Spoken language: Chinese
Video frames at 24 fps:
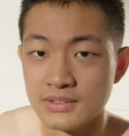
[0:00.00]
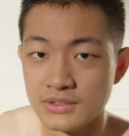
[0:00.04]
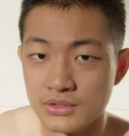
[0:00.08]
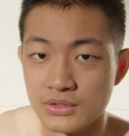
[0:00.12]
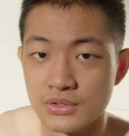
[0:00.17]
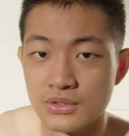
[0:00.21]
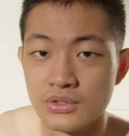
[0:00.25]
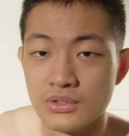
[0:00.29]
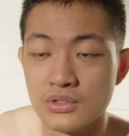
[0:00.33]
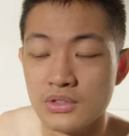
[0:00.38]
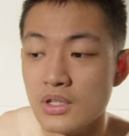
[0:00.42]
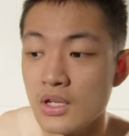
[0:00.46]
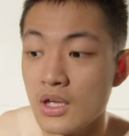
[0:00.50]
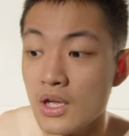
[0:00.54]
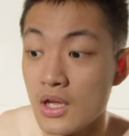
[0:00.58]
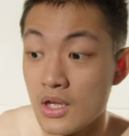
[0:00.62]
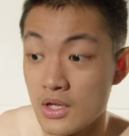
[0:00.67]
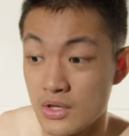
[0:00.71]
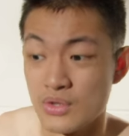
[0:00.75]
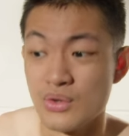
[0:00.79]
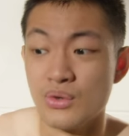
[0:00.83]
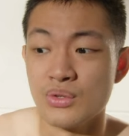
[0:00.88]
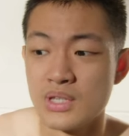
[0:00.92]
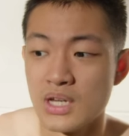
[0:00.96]
就是
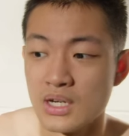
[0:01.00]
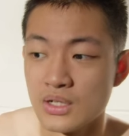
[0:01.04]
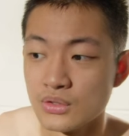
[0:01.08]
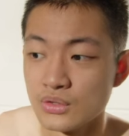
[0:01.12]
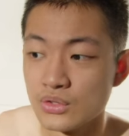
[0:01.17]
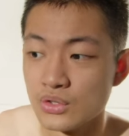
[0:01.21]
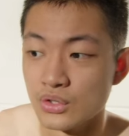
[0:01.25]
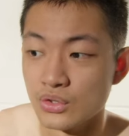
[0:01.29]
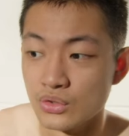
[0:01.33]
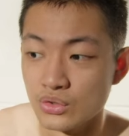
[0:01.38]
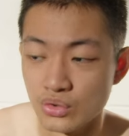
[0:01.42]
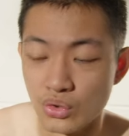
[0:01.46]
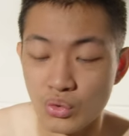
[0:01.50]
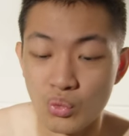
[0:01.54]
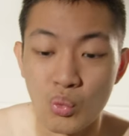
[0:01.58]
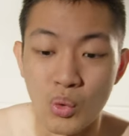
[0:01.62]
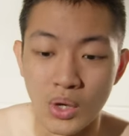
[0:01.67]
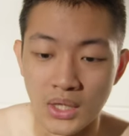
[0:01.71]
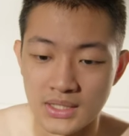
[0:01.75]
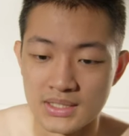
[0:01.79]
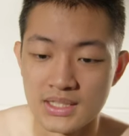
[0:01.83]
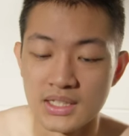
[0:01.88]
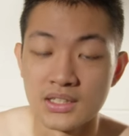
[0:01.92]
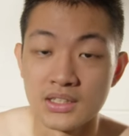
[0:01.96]
有要求说
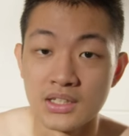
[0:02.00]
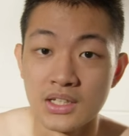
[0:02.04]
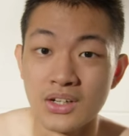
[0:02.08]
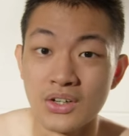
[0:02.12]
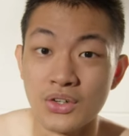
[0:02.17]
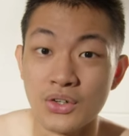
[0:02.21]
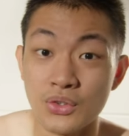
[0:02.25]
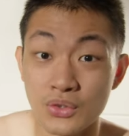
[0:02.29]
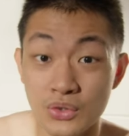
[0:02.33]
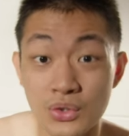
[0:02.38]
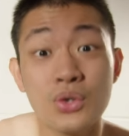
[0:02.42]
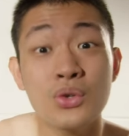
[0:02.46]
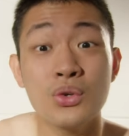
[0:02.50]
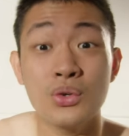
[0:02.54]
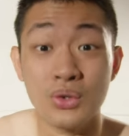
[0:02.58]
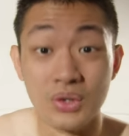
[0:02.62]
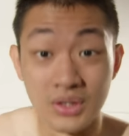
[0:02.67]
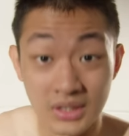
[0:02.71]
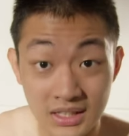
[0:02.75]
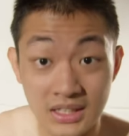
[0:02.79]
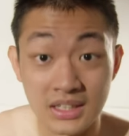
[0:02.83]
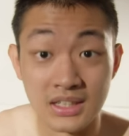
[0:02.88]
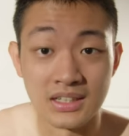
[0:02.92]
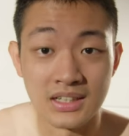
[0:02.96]
晚上要又
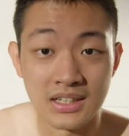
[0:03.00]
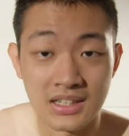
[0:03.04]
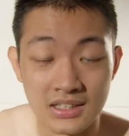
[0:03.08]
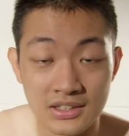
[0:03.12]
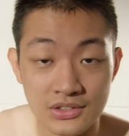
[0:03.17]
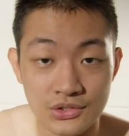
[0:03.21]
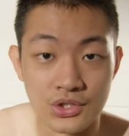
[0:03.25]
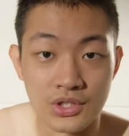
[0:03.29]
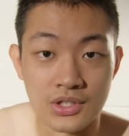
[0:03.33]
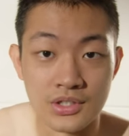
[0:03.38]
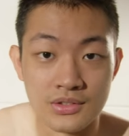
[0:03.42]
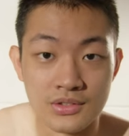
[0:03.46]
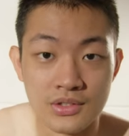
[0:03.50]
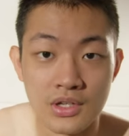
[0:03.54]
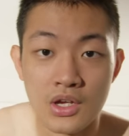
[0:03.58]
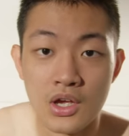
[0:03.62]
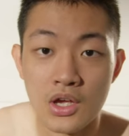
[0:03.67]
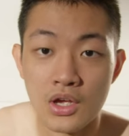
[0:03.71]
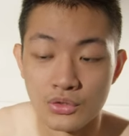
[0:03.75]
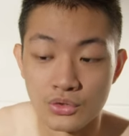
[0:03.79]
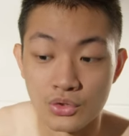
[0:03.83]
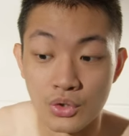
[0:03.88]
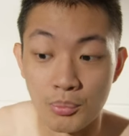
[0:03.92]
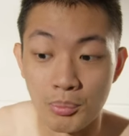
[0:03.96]
一个课程，
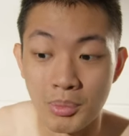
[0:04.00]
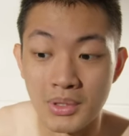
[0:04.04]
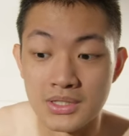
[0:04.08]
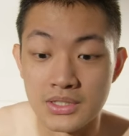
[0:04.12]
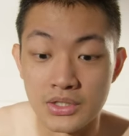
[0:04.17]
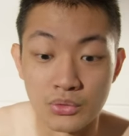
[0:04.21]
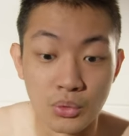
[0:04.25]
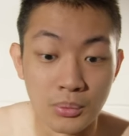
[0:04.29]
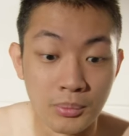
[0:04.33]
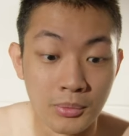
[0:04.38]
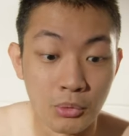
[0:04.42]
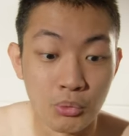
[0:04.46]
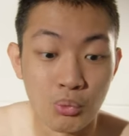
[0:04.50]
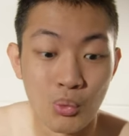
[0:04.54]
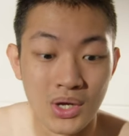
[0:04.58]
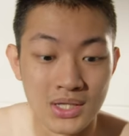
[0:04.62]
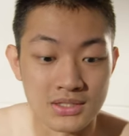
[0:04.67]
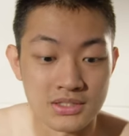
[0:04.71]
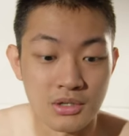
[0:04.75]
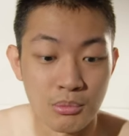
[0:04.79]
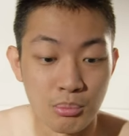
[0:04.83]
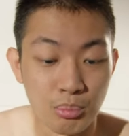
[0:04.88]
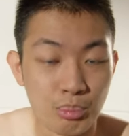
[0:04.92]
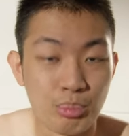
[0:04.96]
所以变成我们晚
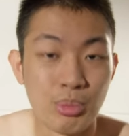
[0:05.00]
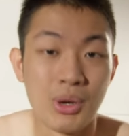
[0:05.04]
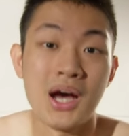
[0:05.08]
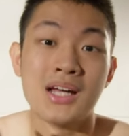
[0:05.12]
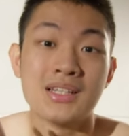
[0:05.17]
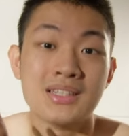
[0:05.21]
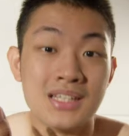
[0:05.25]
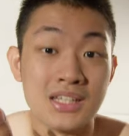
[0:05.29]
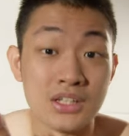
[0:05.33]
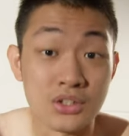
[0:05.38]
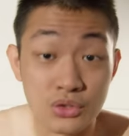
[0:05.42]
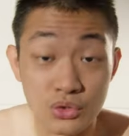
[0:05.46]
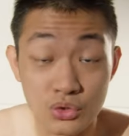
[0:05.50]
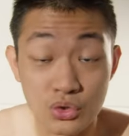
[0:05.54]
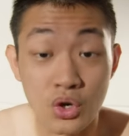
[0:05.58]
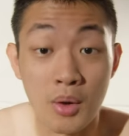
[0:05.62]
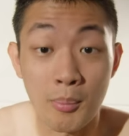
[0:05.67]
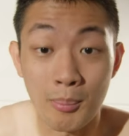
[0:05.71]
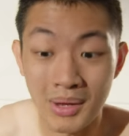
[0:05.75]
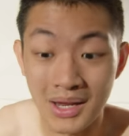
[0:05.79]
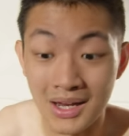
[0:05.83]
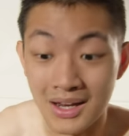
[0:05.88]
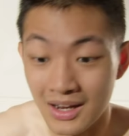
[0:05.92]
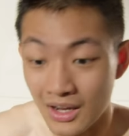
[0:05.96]
上八点就要
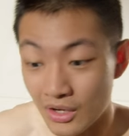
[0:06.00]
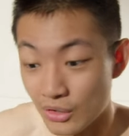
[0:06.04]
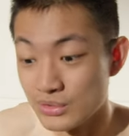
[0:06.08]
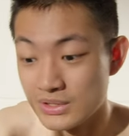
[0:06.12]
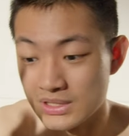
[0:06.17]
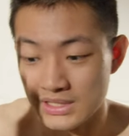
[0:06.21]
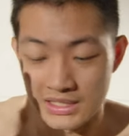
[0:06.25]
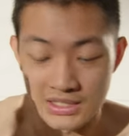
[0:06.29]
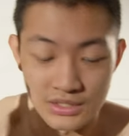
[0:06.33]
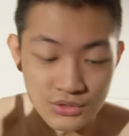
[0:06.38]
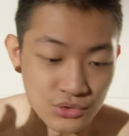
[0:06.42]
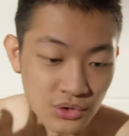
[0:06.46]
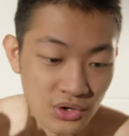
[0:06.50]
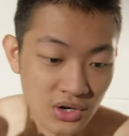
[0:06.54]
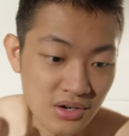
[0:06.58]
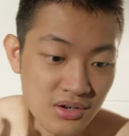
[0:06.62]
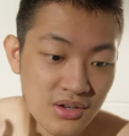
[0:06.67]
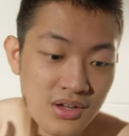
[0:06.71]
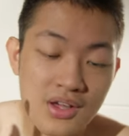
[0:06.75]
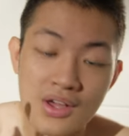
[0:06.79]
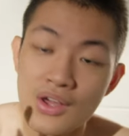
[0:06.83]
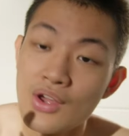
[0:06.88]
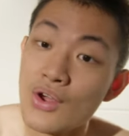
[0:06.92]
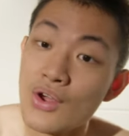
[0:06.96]
被捞起床，
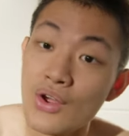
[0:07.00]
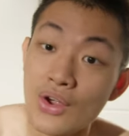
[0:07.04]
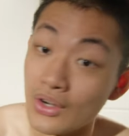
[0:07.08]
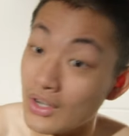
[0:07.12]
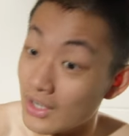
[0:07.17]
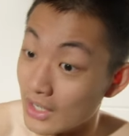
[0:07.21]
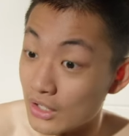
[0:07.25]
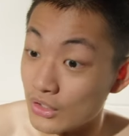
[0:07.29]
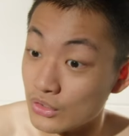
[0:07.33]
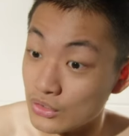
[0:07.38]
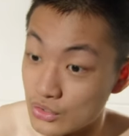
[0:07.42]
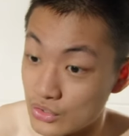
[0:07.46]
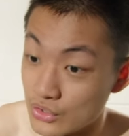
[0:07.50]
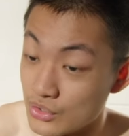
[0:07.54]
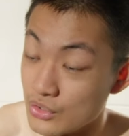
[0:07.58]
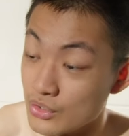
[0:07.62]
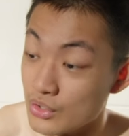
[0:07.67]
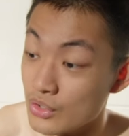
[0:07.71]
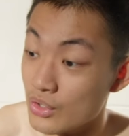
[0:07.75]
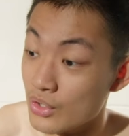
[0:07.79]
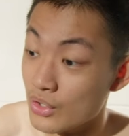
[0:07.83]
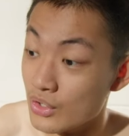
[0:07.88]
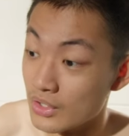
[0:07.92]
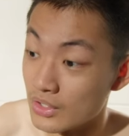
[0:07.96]
然后去
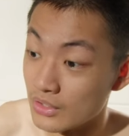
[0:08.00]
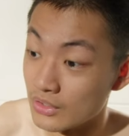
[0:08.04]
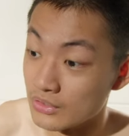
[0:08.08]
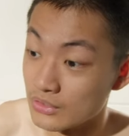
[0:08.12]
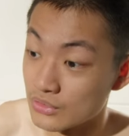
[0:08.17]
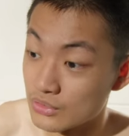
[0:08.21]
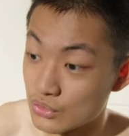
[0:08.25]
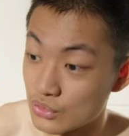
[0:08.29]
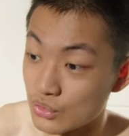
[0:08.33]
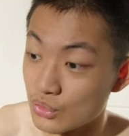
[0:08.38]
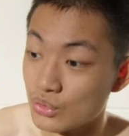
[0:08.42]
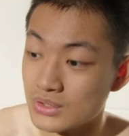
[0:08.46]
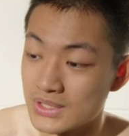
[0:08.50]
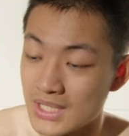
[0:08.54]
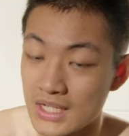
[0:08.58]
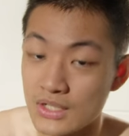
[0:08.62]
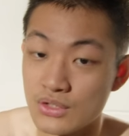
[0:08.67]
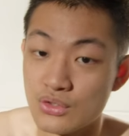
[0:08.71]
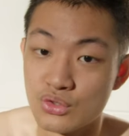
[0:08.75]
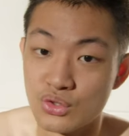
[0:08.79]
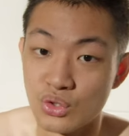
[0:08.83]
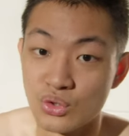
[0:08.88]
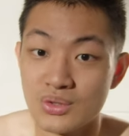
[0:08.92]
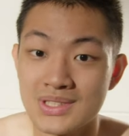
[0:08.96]
坐在
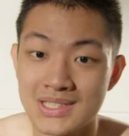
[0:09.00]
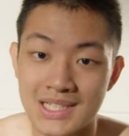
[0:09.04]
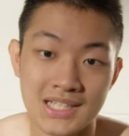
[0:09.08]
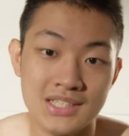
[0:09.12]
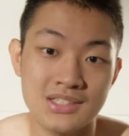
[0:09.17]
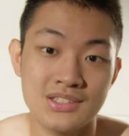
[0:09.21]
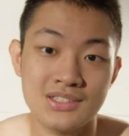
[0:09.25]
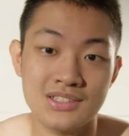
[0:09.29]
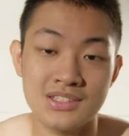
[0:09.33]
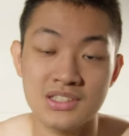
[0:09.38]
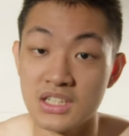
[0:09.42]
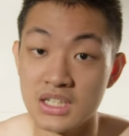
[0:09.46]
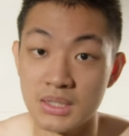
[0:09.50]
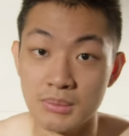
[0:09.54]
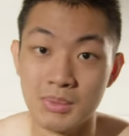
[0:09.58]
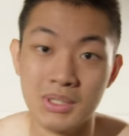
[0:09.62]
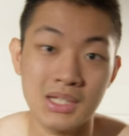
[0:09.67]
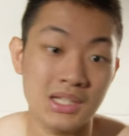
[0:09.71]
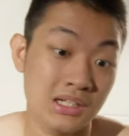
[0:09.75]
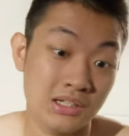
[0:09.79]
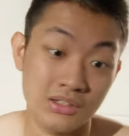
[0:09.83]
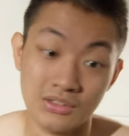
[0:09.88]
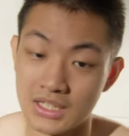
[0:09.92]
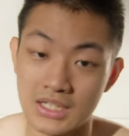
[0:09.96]
中山市里面，
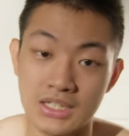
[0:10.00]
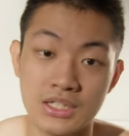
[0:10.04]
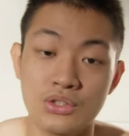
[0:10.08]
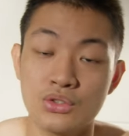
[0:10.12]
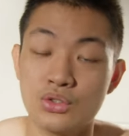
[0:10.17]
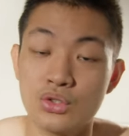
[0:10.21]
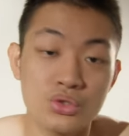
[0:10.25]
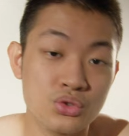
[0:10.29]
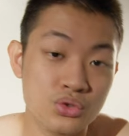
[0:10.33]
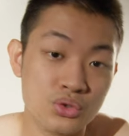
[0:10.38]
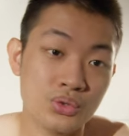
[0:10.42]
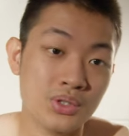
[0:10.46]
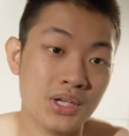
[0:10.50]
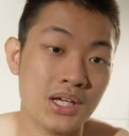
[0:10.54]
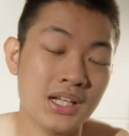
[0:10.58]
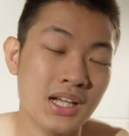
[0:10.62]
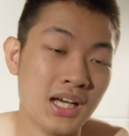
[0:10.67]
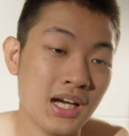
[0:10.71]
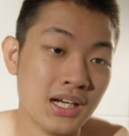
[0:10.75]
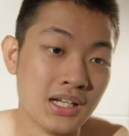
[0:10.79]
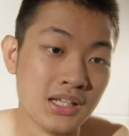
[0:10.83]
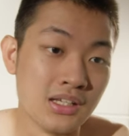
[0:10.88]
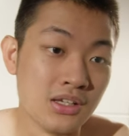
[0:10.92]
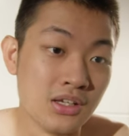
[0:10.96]
然后大家都坐在
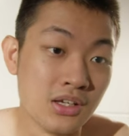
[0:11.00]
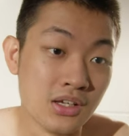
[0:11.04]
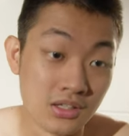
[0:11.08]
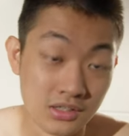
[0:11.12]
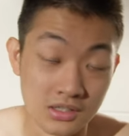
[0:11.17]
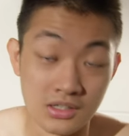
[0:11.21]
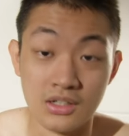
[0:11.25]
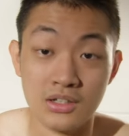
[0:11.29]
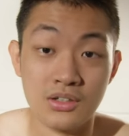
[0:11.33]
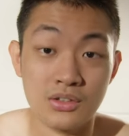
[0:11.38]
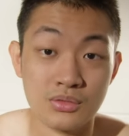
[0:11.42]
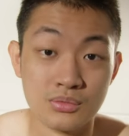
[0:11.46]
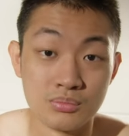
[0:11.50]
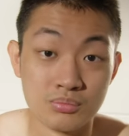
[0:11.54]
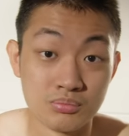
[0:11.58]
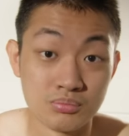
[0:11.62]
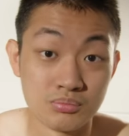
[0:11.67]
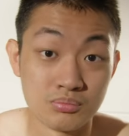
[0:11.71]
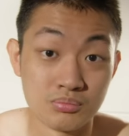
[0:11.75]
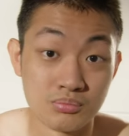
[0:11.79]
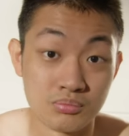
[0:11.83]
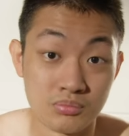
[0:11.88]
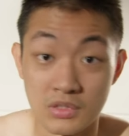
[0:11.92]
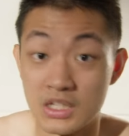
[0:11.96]
那里，然后
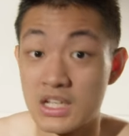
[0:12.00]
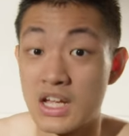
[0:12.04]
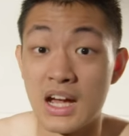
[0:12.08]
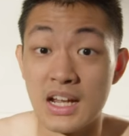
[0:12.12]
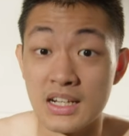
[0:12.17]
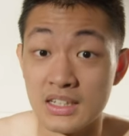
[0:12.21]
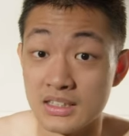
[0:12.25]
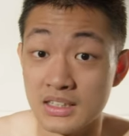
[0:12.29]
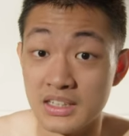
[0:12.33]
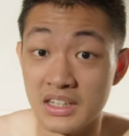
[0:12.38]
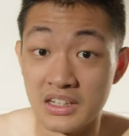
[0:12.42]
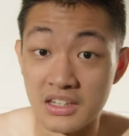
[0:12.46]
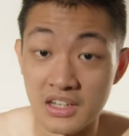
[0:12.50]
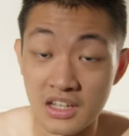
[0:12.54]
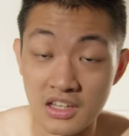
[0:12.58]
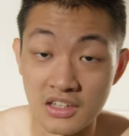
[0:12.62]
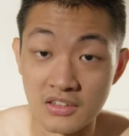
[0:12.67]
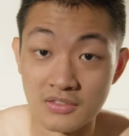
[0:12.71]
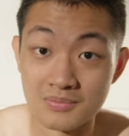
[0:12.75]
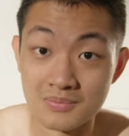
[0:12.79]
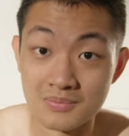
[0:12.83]
看电影，